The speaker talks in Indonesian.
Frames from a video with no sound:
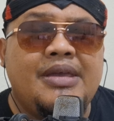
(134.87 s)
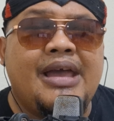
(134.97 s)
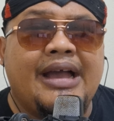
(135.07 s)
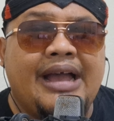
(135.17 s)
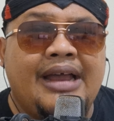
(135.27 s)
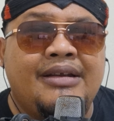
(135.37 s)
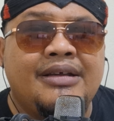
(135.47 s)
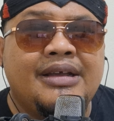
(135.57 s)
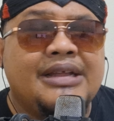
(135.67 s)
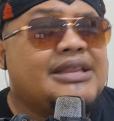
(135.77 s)
Ya kan?
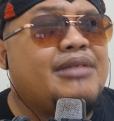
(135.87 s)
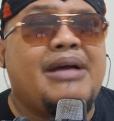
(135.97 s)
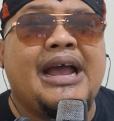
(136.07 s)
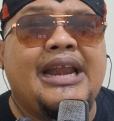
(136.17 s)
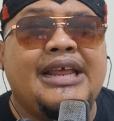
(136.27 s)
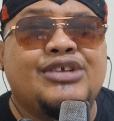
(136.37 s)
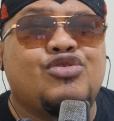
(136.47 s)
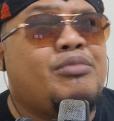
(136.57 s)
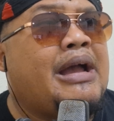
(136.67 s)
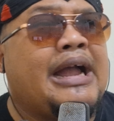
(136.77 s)
Termakan
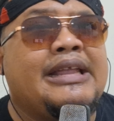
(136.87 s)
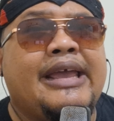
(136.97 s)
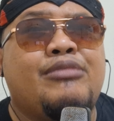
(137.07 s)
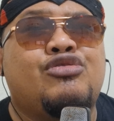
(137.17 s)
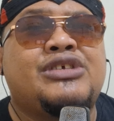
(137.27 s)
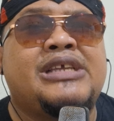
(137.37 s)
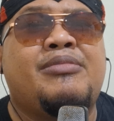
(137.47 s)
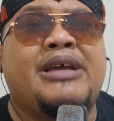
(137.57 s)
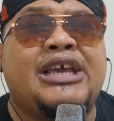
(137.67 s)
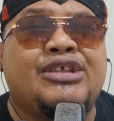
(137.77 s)
isu, makanya
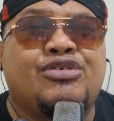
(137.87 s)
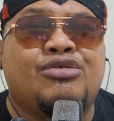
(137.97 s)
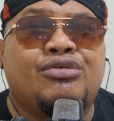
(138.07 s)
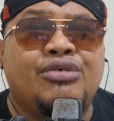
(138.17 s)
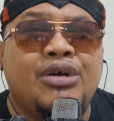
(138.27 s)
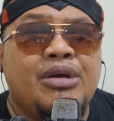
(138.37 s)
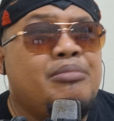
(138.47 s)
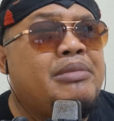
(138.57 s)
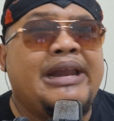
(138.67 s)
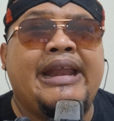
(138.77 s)
emosinya begitu.
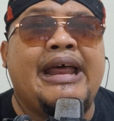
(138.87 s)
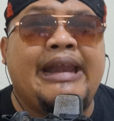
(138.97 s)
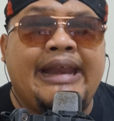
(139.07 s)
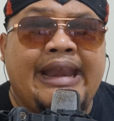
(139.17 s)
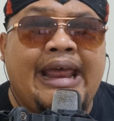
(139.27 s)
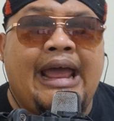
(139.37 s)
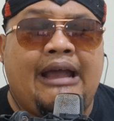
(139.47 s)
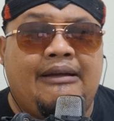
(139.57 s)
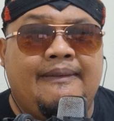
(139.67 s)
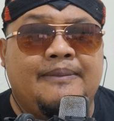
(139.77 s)

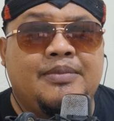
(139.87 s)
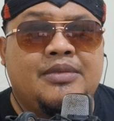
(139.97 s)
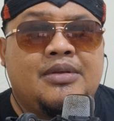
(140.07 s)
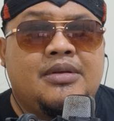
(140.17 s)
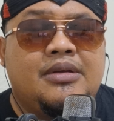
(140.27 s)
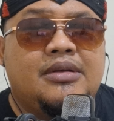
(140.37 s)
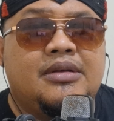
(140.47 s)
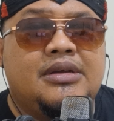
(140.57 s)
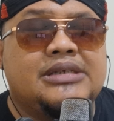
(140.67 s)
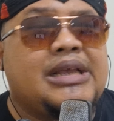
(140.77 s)
Meledak-ledak.
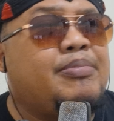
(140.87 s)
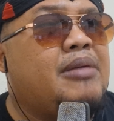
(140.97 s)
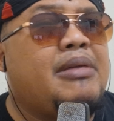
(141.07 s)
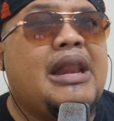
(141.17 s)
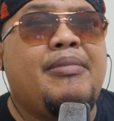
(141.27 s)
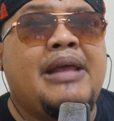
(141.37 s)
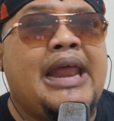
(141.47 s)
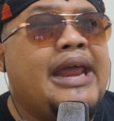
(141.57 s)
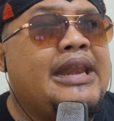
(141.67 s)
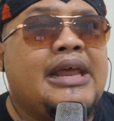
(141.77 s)
Sampai
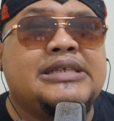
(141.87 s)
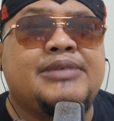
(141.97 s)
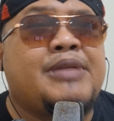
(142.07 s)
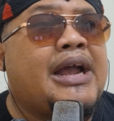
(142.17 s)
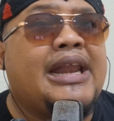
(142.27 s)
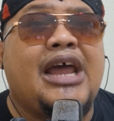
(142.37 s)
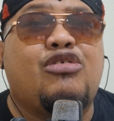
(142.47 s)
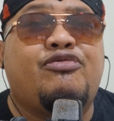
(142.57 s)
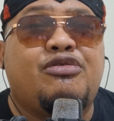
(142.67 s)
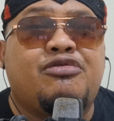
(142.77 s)
bela-belain dia ciptakan
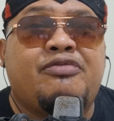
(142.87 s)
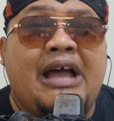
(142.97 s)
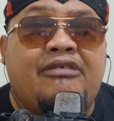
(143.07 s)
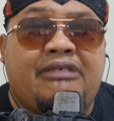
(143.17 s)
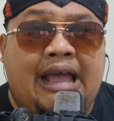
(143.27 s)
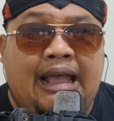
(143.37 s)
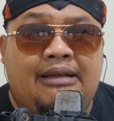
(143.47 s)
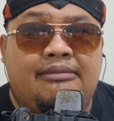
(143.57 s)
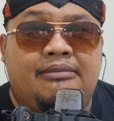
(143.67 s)
lagu Fufu Fafa.